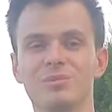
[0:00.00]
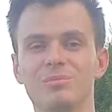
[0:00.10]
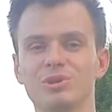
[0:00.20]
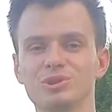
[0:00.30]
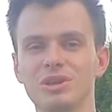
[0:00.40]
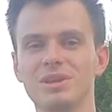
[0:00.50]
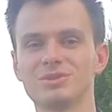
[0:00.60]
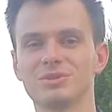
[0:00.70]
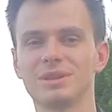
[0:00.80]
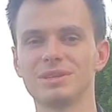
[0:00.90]
Bo jeżeli jest
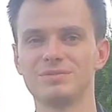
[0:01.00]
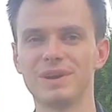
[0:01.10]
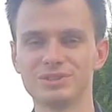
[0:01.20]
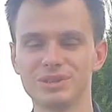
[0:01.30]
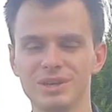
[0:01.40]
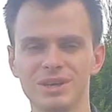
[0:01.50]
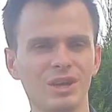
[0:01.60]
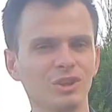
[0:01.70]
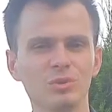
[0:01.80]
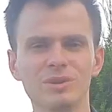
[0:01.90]
to dla nas ważne,
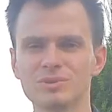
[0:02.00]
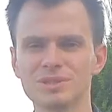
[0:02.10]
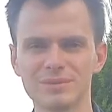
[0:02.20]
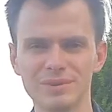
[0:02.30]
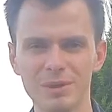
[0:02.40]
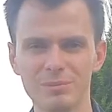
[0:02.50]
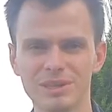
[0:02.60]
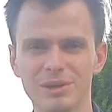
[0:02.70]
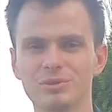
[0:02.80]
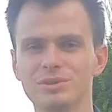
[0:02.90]
to nie zostawiajmy
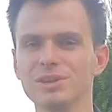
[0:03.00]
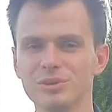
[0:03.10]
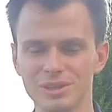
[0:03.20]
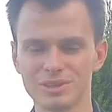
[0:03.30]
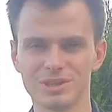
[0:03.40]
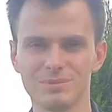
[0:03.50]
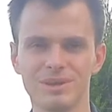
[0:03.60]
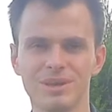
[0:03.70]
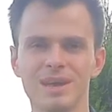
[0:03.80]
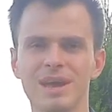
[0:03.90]
tego tylko dla
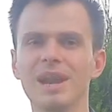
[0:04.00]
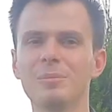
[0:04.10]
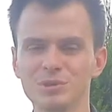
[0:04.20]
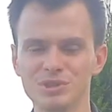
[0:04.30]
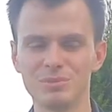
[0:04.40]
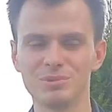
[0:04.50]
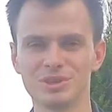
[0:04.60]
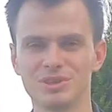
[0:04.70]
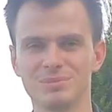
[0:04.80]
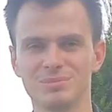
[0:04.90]
siebie, ale podzielmy
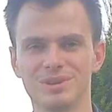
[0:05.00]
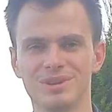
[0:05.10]
się tym,